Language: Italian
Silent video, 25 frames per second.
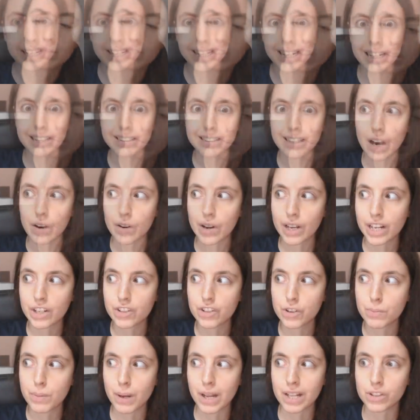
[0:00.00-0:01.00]
In realtà ora
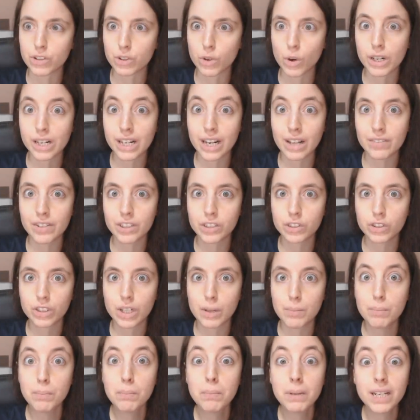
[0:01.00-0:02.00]
che ci penso, anche la
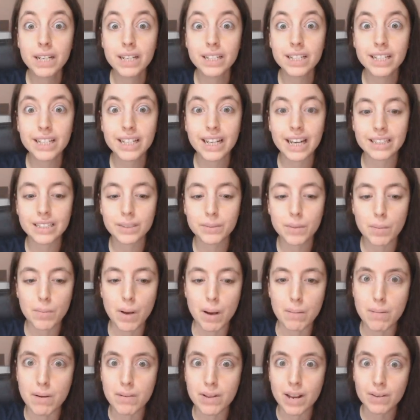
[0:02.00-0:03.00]
versione mini che è di mia
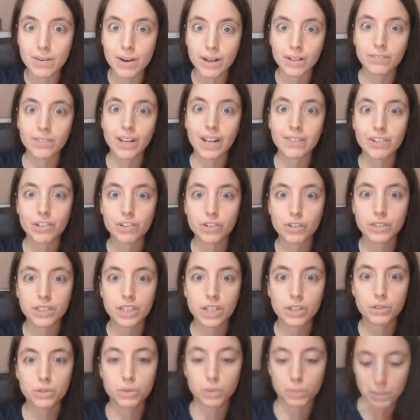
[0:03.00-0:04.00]
mamma, ve la, ve la faccio
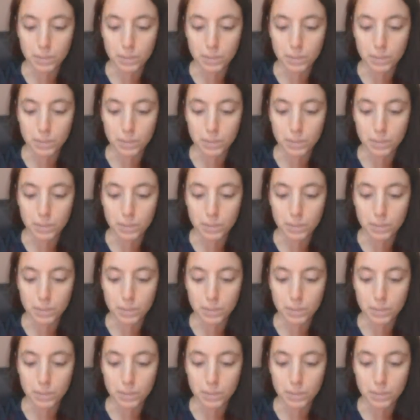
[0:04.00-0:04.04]
vedere